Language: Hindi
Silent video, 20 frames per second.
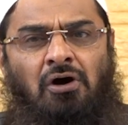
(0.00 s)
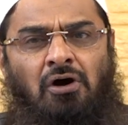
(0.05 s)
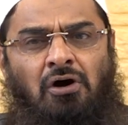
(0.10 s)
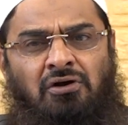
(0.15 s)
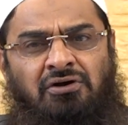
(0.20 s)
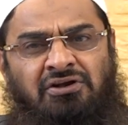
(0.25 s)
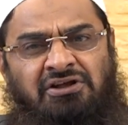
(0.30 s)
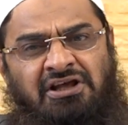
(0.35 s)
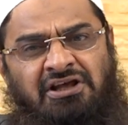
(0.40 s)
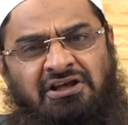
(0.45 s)

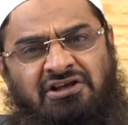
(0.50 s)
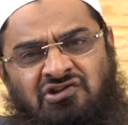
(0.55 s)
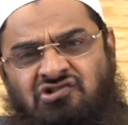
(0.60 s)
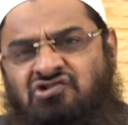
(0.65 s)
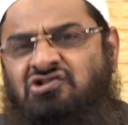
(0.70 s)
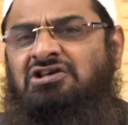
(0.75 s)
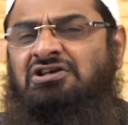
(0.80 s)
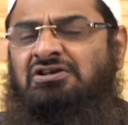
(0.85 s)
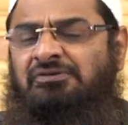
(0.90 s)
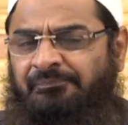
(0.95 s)
और ये
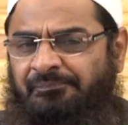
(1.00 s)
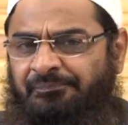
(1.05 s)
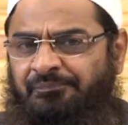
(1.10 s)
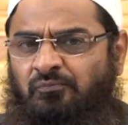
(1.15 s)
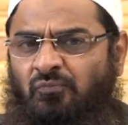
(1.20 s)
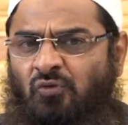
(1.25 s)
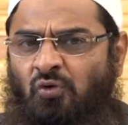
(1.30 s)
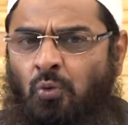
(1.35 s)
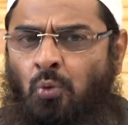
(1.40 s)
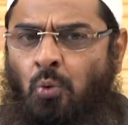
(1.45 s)
इसी
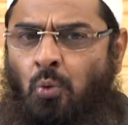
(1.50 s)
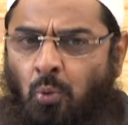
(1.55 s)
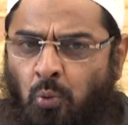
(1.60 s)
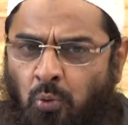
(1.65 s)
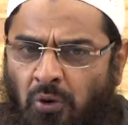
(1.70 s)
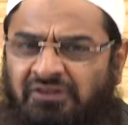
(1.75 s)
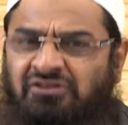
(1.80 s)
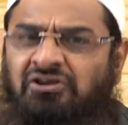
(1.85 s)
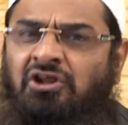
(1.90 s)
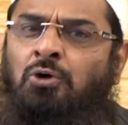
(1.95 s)

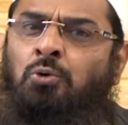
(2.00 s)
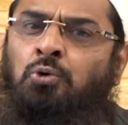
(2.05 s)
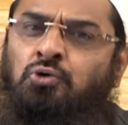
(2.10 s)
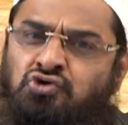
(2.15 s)
कुत के